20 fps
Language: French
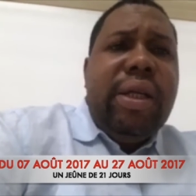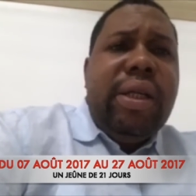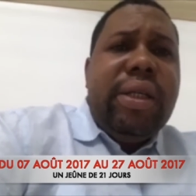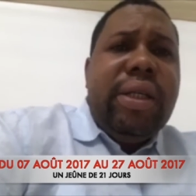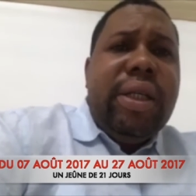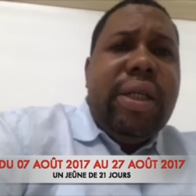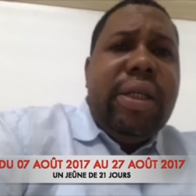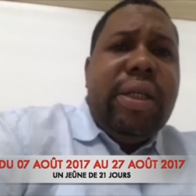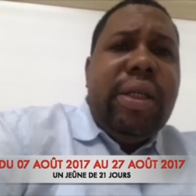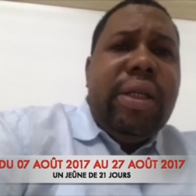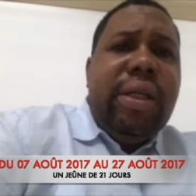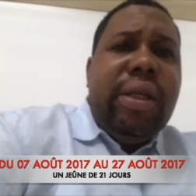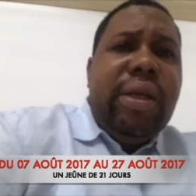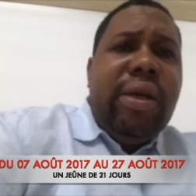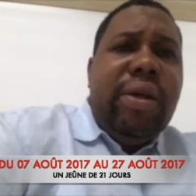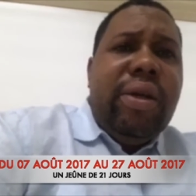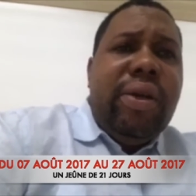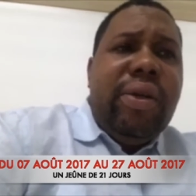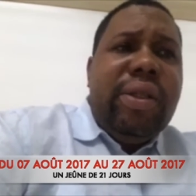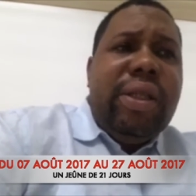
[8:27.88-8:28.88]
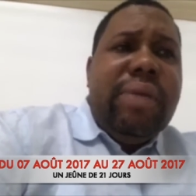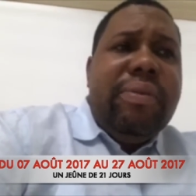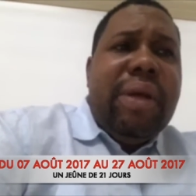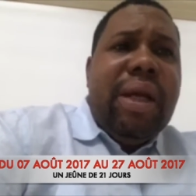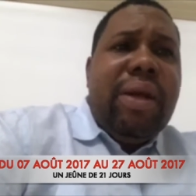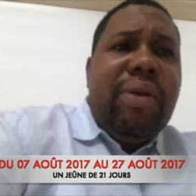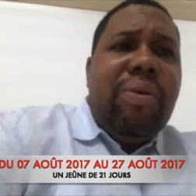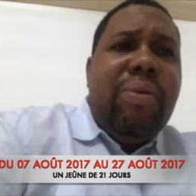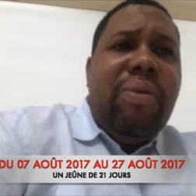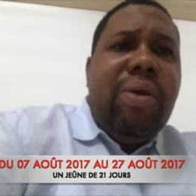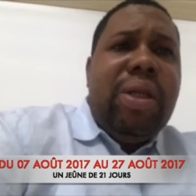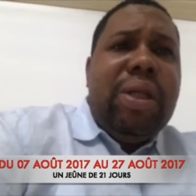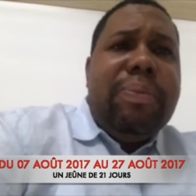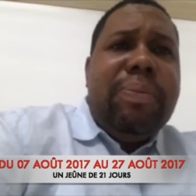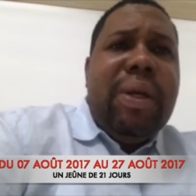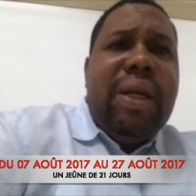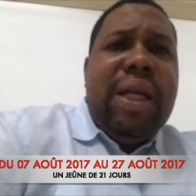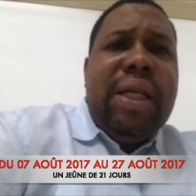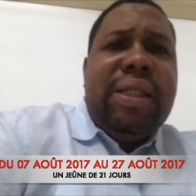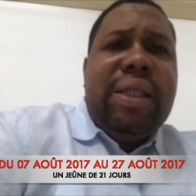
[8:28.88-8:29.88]
hein. on en dit, mais comment je
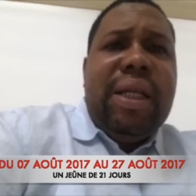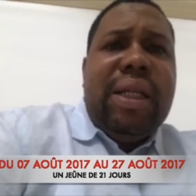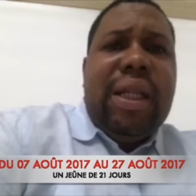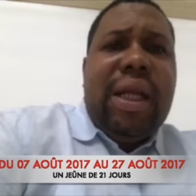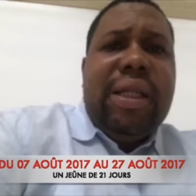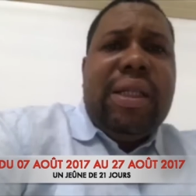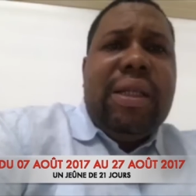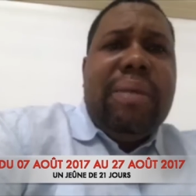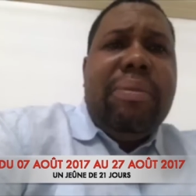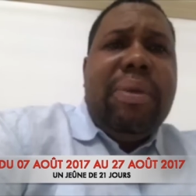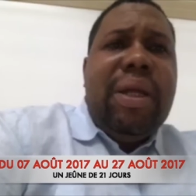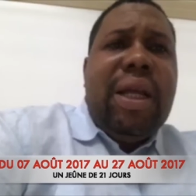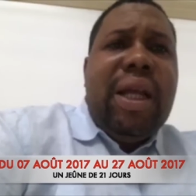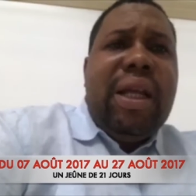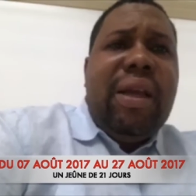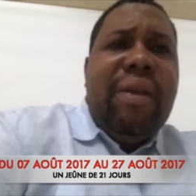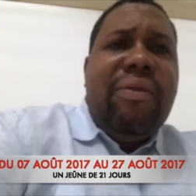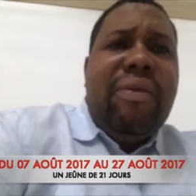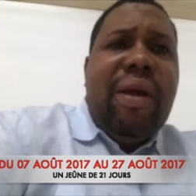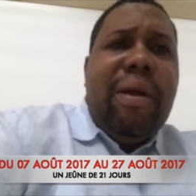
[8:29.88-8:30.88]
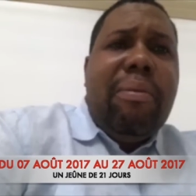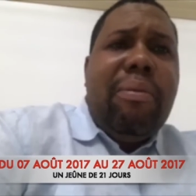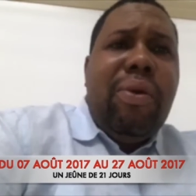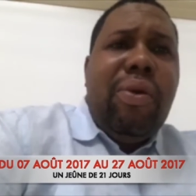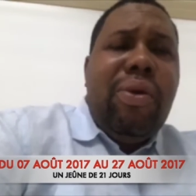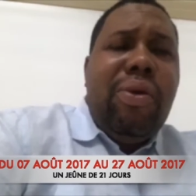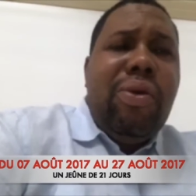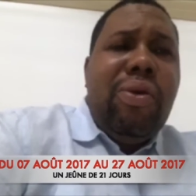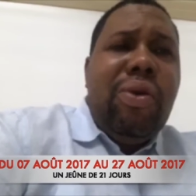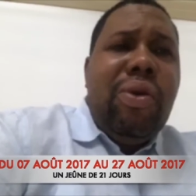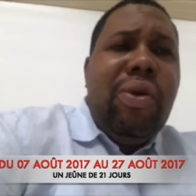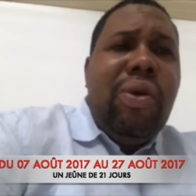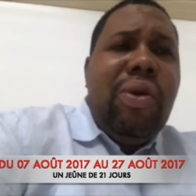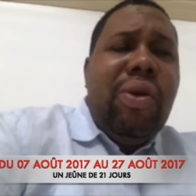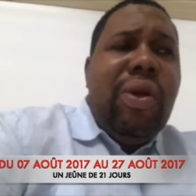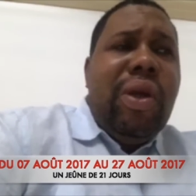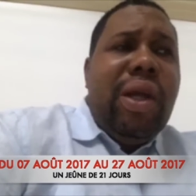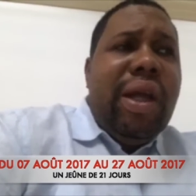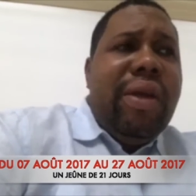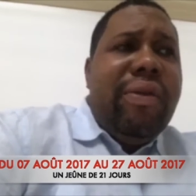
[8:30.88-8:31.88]
peux laisser Tanti Bia qui vend polo
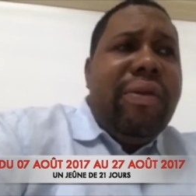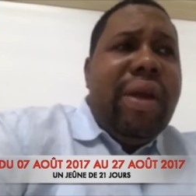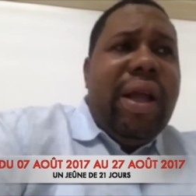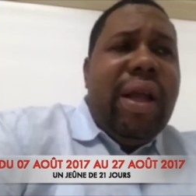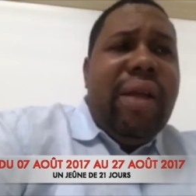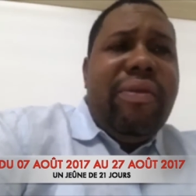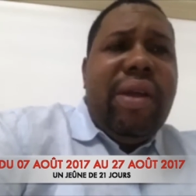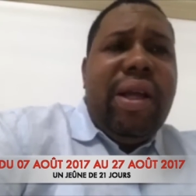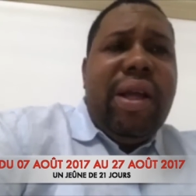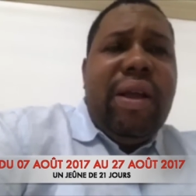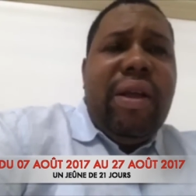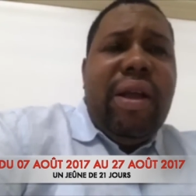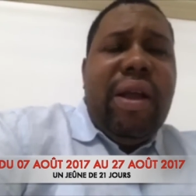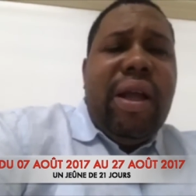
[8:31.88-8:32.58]
avec, avec,